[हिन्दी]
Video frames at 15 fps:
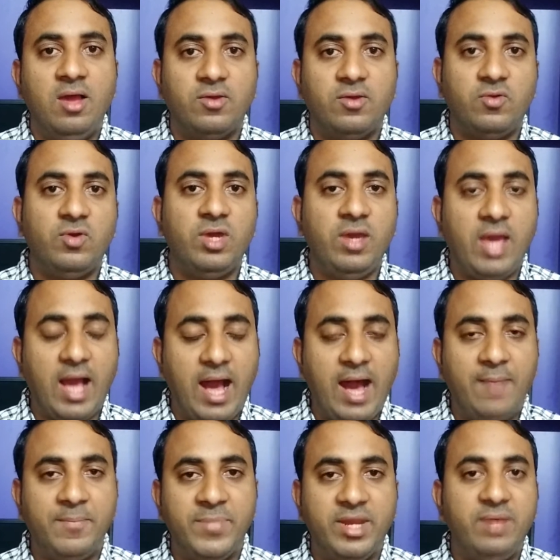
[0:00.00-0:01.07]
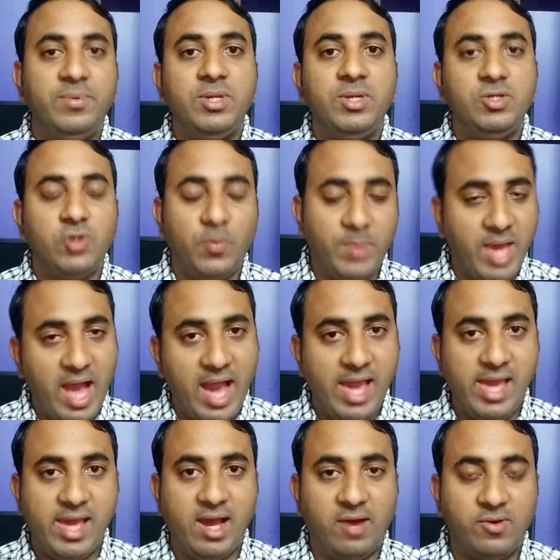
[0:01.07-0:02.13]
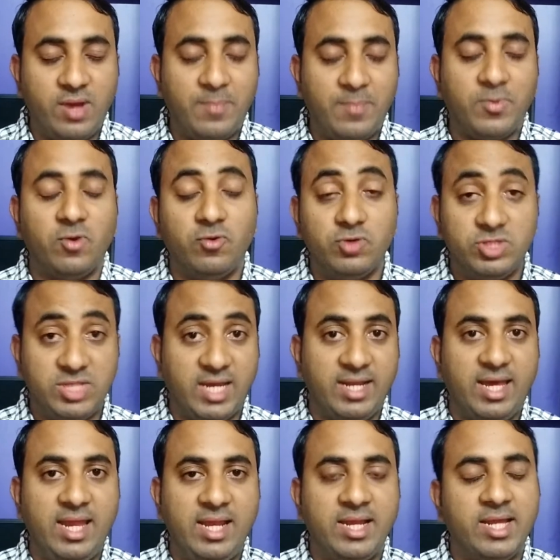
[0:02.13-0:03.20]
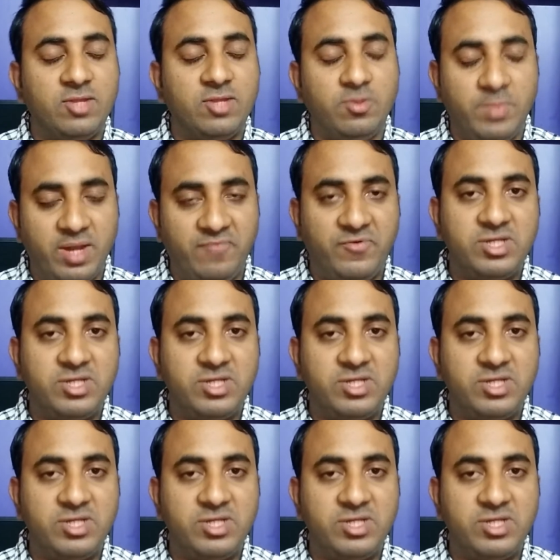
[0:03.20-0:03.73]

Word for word: क्योंकि आप मेरे वीडियो पे आए हैं और आपको कुछ जानकारी लेना है तो मेरा